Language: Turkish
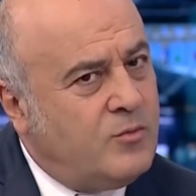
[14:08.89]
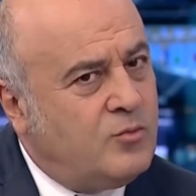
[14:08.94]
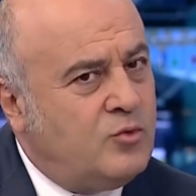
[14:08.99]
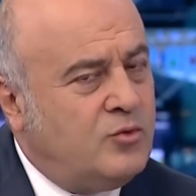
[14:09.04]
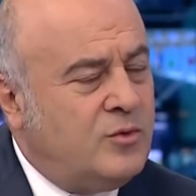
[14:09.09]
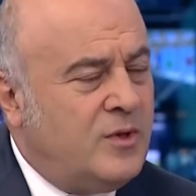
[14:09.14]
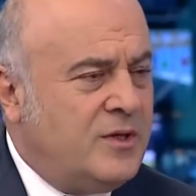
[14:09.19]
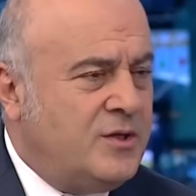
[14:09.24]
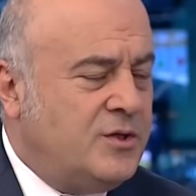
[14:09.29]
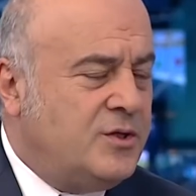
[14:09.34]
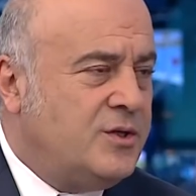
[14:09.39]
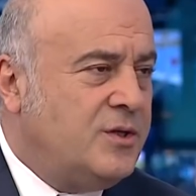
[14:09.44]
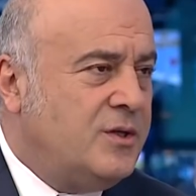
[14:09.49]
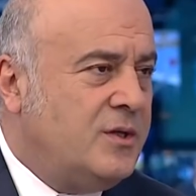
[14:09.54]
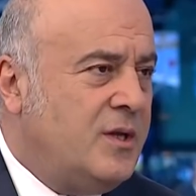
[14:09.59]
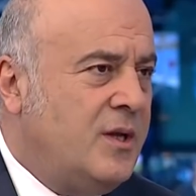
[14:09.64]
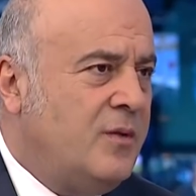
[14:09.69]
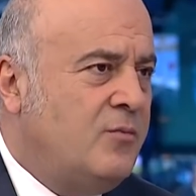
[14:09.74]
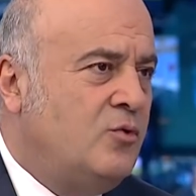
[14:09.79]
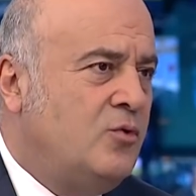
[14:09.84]
Bunlar
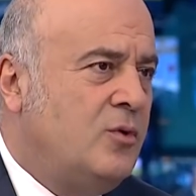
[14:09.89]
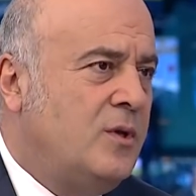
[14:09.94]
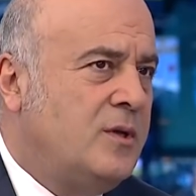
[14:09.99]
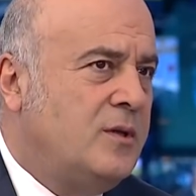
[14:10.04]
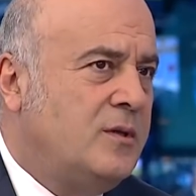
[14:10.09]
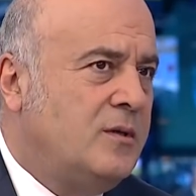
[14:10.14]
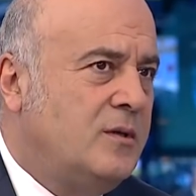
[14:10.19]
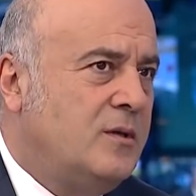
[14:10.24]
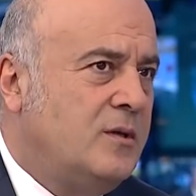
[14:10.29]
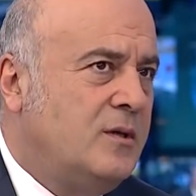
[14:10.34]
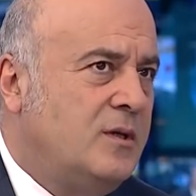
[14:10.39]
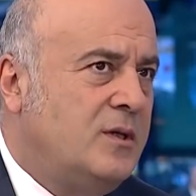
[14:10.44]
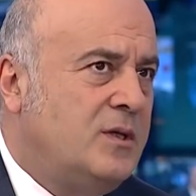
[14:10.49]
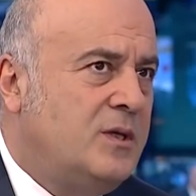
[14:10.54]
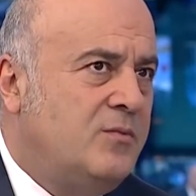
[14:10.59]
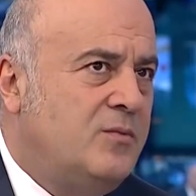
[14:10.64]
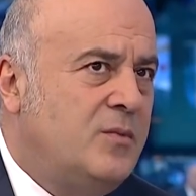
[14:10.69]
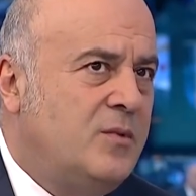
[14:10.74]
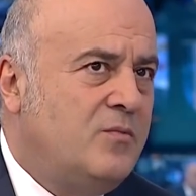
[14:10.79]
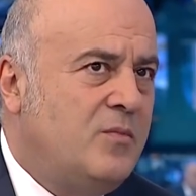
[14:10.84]
içinde bunların
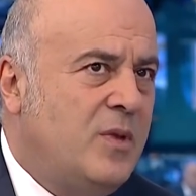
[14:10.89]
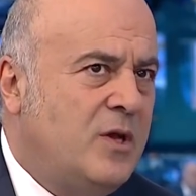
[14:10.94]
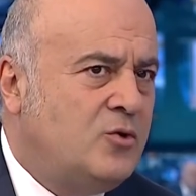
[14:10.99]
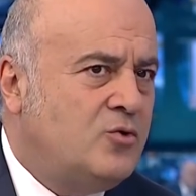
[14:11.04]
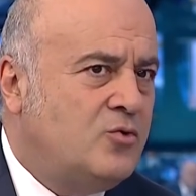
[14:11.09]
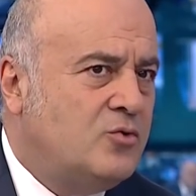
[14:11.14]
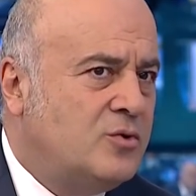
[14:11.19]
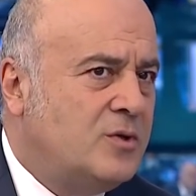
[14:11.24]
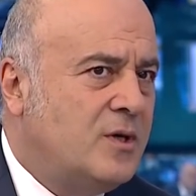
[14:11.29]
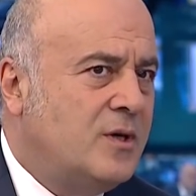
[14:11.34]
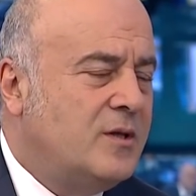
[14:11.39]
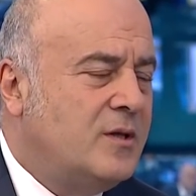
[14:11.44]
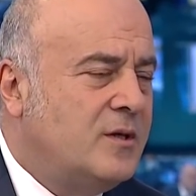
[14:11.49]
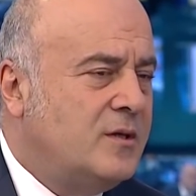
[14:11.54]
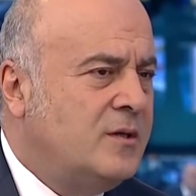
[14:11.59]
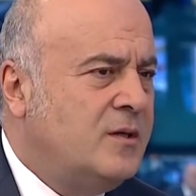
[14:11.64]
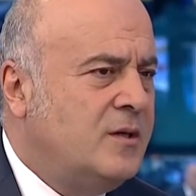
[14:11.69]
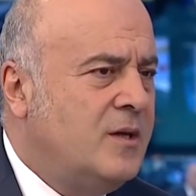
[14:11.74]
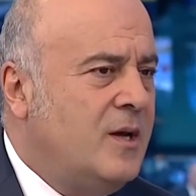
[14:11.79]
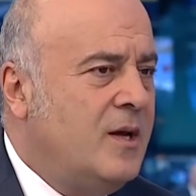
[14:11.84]
2500 e,
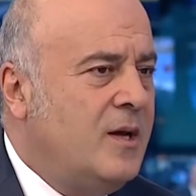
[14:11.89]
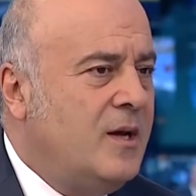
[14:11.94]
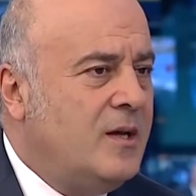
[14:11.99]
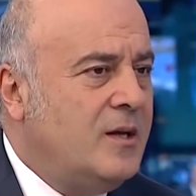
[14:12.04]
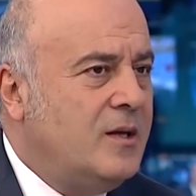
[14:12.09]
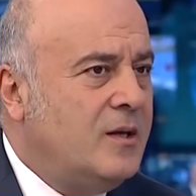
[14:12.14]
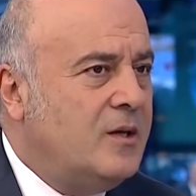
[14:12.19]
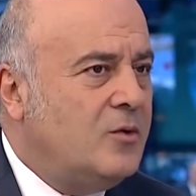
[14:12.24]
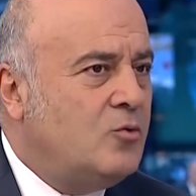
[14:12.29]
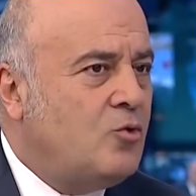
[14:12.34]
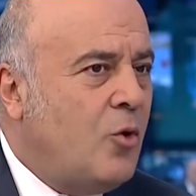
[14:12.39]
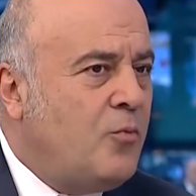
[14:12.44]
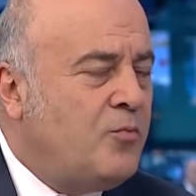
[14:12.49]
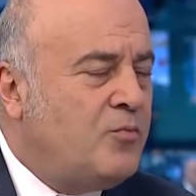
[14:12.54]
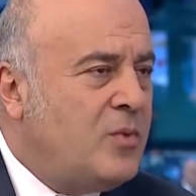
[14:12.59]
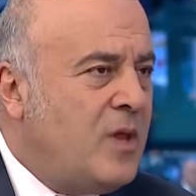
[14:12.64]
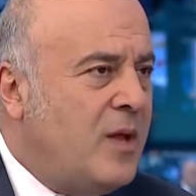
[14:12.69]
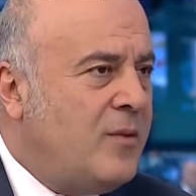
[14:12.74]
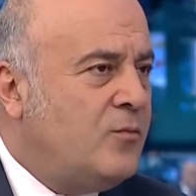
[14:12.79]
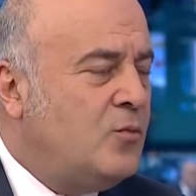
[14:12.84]
kadarı e,
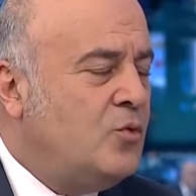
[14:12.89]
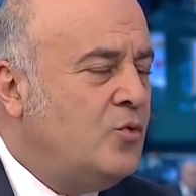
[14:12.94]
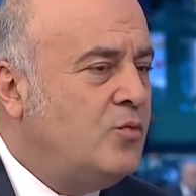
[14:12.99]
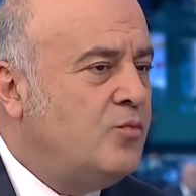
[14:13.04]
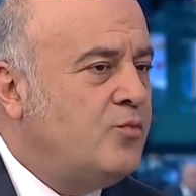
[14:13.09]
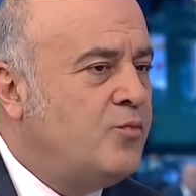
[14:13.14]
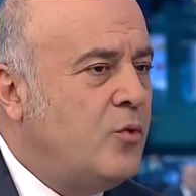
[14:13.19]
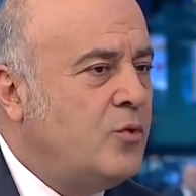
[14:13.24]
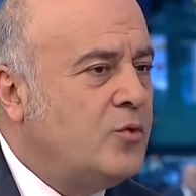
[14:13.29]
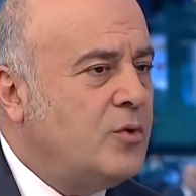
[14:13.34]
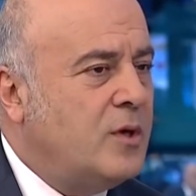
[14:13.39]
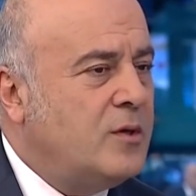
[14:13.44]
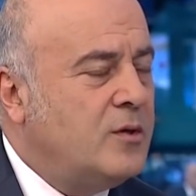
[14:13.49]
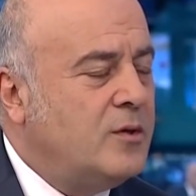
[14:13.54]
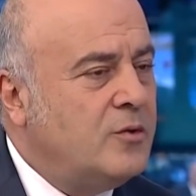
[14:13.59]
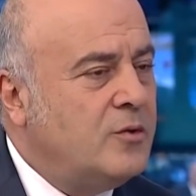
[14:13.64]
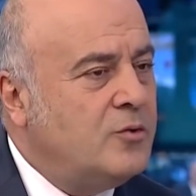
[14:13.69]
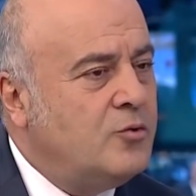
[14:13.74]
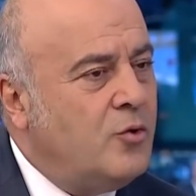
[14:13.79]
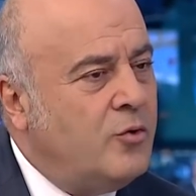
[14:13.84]
toplam bu e,
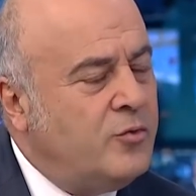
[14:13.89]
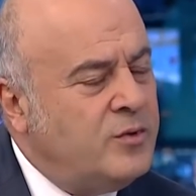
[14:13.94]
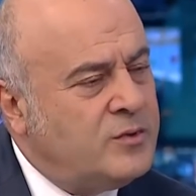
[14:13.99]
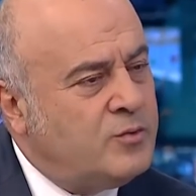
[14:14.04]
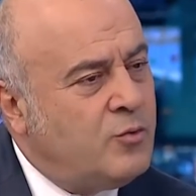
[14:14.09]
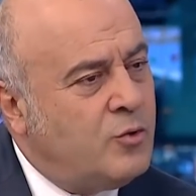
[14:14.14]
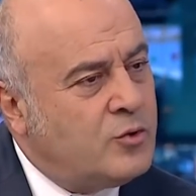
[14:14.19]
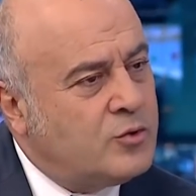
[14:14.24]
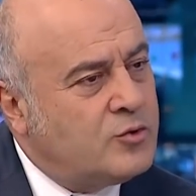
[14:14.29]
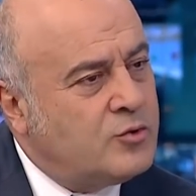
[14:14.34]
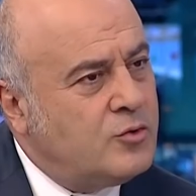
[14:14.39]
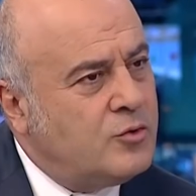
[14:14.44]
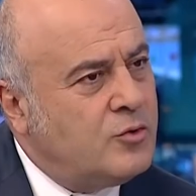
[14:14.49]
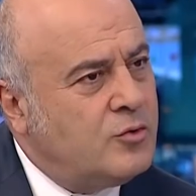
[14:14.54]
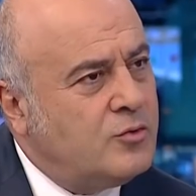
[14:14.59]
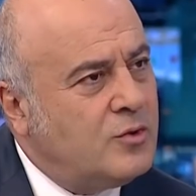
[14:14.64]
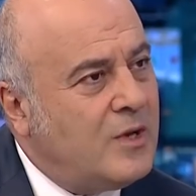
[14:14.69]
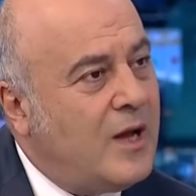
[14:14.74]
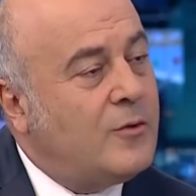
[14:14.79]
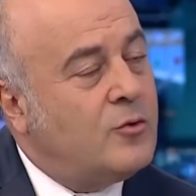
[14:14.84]
döviz
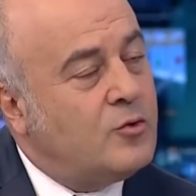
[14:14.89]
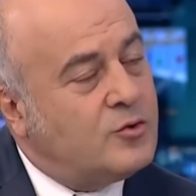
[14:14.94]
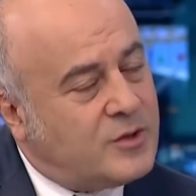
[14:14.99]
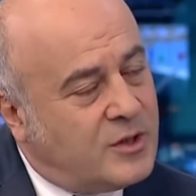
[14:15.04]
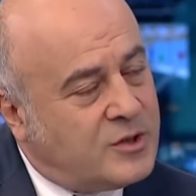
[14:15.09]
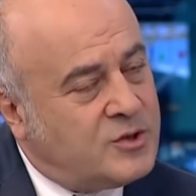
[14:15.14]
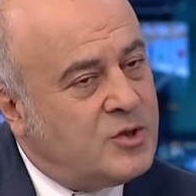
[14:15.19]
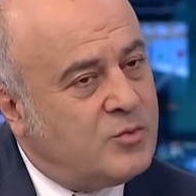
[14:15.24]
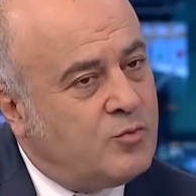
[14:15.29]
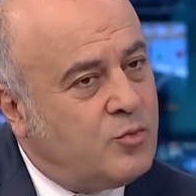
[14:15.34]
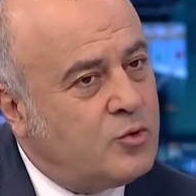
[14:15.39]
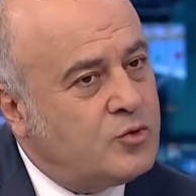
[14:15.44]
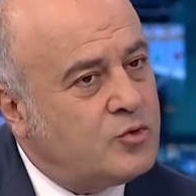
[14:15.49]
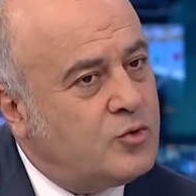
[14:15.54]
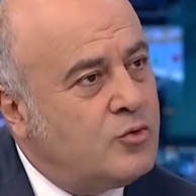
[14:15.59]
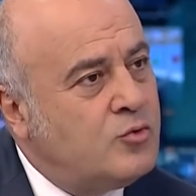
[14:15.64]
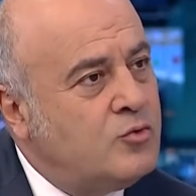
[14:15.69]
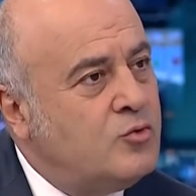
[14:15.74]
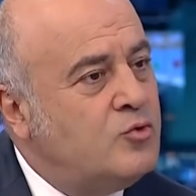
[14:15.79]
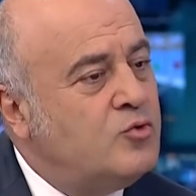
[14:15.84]
borcunun daha doğrusu açık
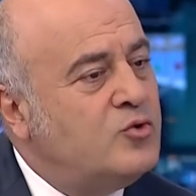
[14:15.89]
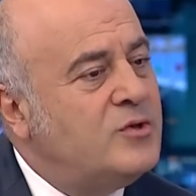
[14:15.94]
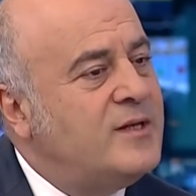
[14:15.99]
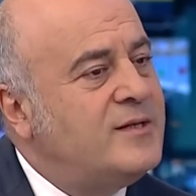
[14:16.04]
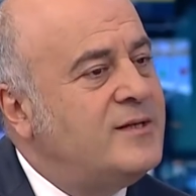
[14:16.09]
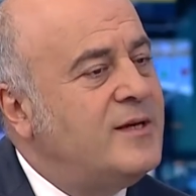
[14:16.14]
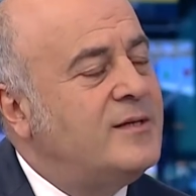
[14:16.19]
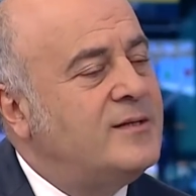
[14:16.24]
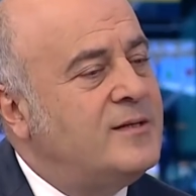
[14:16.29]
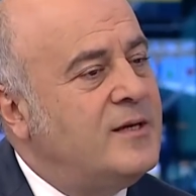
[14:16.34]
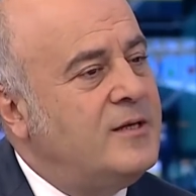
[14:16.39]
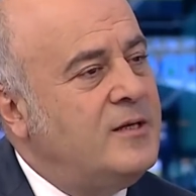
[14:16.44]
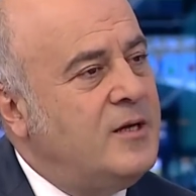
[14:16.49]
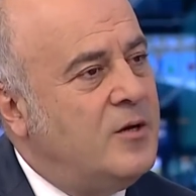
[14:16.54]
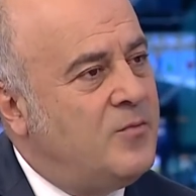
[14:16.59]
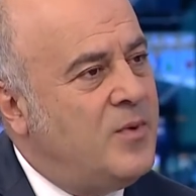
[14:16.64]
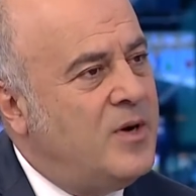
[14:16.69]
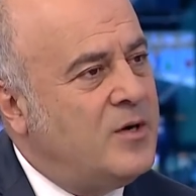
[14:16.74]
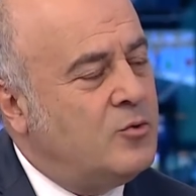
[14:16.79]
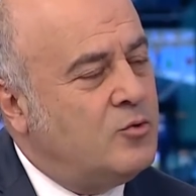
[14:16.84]
pozisyonun %80'ini
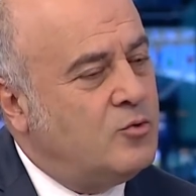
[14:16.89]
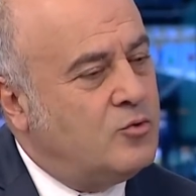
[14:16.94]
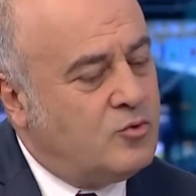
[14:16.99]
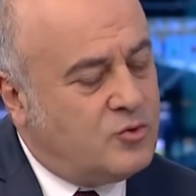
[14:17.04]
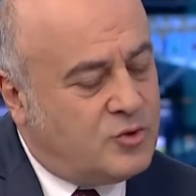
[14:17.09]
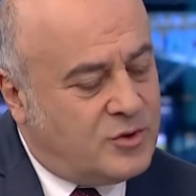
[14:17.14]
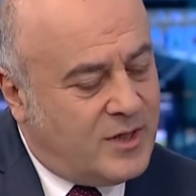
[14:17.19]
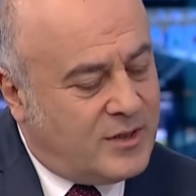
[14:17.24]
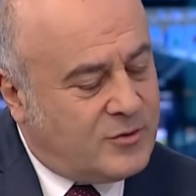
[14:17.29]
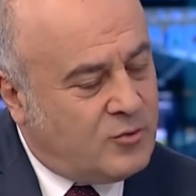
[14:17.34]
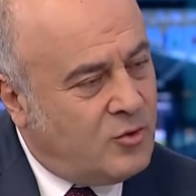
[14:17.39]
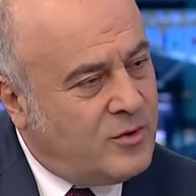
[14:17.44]
yapan kuruluşlar.